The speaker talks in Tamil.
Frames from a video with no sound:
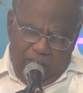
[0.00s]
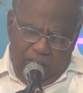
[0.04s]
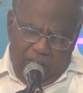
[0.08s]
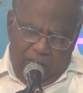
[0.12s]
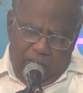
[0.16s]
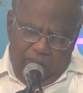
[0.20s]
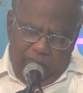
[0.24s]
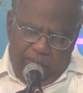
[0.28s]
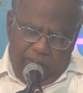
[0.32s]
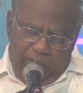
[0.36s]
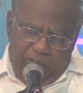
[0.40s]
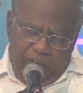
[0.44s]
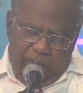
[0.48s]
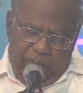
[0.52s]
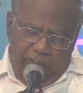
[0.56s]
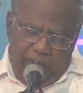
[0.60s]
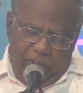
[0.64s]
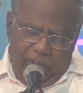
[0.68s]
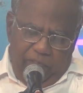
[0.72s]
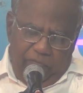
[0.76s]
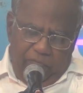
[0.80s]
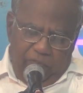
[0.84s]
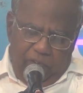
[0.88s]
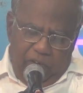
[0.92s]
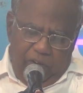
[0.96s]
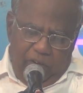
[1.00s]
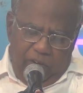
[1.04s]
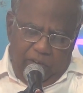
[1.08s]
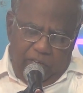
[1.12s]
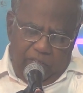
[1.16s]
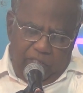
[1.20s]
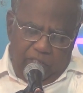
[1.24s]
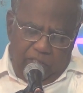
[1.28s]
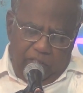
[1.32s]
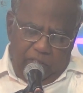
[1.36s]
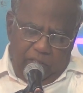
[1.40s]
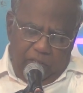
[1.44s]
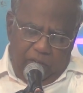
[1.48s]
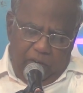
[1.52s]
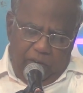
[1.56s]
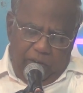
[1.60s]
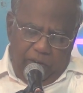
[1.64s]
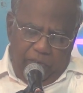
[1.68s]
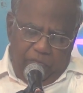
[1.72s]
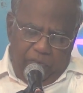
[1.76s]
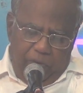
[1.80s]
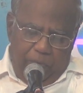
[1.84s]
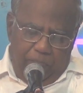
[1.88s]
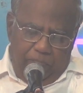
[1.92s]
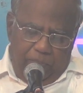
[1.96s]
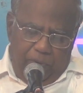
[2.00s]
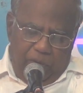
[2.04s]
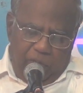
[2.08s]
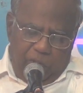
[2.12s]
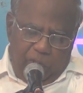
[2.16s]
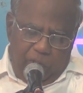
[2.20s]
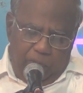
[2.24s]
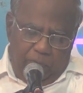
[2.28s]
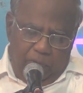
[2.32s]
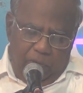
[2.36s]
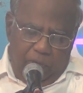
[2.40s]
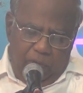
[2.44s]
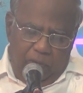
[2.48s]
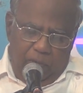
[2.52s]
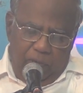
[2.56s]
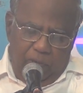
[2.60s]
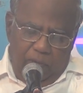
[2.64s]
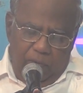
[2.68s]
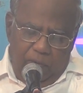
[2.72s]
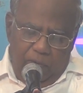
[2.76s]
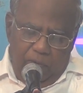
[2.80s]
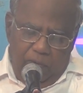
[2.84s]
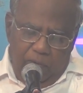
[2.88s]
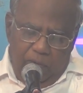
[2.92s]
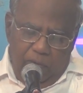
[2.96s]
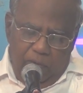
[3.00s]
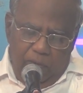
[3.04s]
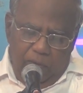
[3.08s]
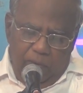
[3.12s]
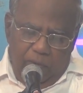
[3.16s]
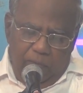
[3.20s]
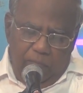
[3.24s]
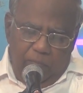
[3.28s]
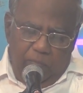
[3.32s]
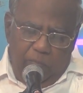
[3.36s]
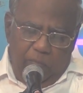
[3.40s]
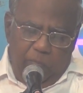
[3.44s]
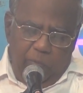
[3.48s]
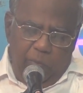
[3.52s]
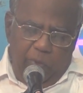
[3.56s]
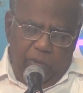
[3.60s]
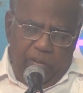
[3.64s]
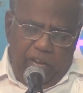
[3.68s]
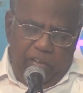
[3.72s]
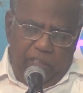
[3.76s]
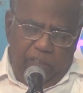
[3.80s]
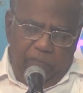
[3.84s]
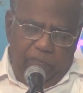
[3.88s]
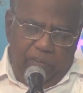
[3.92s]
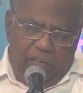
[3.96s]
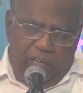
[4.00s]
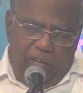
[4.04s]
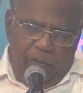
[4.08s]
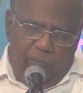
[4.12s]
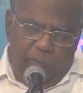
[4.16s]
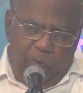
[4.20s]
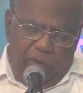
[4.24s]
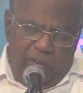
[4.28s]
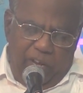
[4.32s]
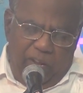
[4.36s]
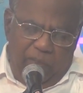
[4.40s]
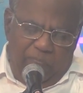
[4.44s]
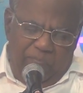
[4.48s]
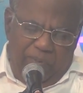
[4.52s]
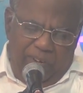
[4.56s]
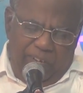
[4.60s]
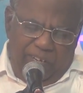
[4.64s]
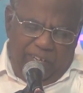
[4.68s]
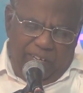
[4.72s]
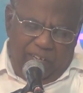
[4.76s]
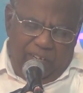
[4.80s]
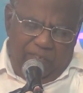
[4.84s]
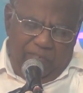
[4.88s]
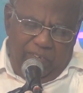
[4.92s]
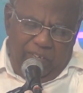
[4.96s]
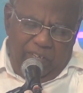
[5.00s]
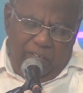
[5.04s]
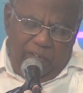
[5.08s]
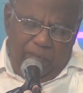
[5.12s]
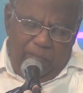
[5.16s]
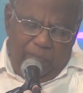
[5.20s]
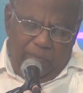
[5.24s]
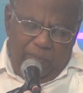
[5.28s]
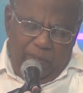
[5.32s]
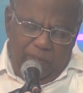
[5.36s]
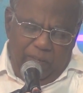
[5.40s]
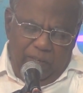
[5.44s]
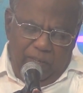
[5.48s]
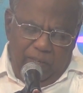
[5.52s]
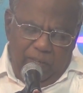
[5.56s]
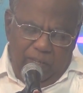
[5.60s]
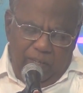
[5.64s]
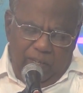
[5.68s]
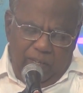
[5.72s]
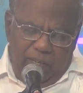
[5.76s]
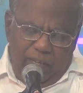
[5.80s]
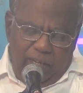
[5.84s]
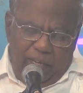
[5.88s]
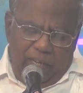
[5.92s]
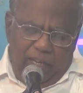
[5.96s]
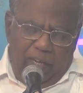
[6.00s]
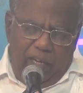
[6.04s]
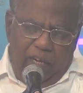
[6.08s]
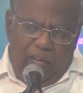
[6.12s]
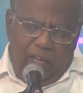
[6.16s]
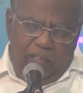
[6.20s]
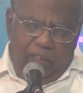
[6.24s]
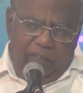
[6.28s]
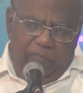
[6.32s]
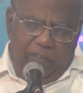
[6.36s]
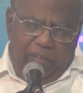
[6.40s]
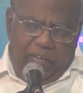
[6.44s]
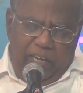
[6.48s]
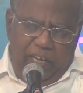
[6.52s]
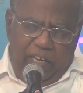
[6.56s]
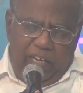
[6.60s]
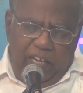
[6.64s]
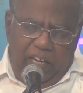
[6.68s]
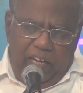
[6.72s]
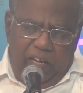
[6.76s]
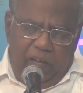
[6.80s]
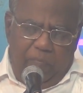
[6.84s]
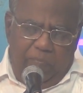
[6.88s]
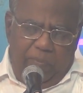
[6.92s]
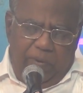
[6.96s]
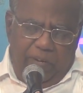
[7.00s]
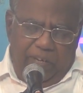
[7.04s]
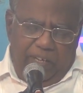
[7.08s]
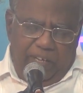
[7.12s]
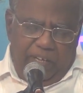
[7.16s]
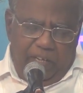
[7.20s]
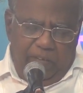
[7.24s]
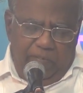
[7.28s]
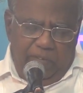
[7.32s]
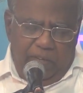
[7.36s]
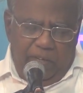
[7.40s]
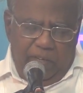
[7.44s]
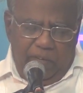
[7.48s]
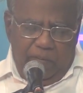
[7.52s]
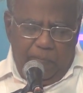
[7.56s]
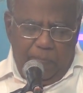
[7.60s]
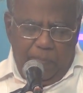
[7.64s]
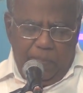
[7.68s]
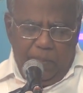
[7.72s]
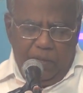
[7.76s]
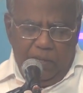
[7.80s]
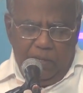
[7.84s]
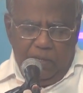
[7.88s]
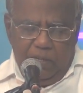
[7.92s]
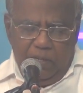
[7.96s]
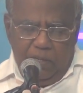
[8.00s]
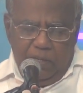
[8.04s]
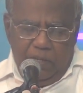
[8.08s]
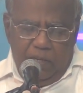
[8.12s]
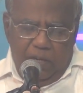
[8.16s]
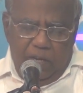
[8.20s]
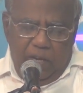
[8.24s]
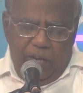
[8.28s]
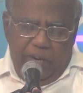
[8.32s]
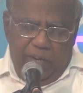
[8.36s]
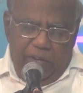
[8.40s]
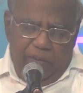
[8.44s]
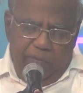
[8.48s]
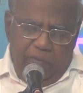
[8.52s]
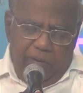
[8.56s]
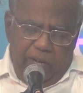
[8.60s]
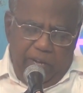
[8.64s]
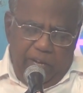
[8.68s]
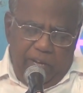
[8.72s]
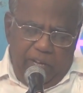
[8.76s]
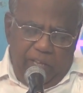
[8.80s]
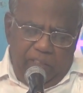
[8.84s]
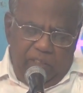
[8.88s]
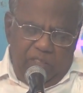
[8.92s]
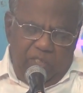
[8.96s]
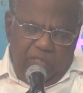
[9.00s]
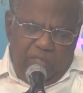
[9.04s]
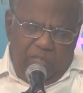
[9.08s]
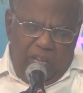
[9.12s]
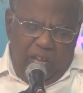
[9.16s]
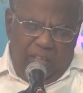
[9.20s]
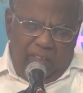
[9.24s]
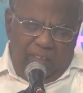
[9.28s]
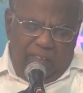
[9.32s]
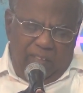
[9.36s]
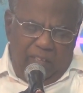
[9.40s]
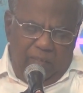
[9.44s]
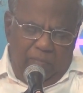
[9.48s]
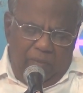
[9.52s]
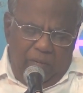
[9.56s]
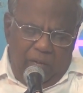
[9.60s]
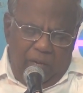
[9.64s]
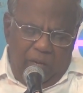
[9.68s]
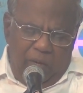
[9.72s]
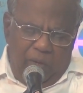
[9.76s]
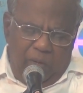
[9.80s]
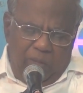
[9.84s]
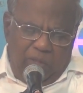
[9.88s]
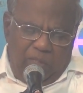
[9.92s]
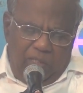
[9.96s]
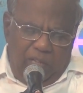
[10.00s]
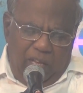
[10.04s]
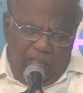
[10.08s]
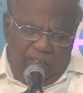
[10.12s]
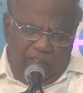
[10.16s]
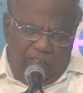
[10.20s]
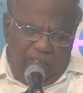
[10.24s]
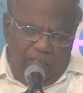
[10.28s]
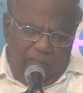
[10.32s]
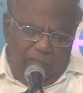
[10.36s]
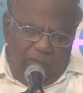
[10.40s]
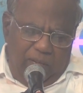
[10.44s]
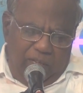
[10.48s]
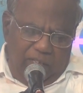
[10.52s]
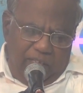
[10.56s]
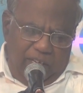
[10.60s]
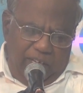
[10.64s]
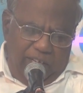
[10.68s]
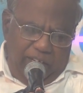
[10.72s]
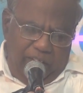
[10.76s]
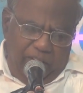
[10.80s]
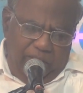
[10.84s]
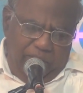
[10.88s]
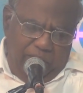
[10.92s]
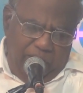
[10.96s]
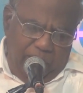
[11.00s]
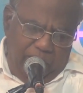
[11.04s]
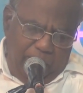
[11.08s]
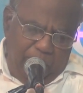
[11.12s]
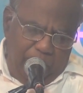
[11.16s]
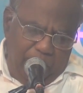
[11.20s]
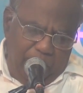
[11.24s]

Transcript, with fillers: அவர் காட் ஆஃப் காட் இஸ் காட் ஆஃப் இம்பாசிபிள் முடியாதவைகளை முடிய பண்ணுகிறவர் இயலாதவைகளை இயல பண்ணுகிறவர் ஆண்டவரே எது சாத்தியம் இல்லையோ சாத்தியமாக்குகிறவர்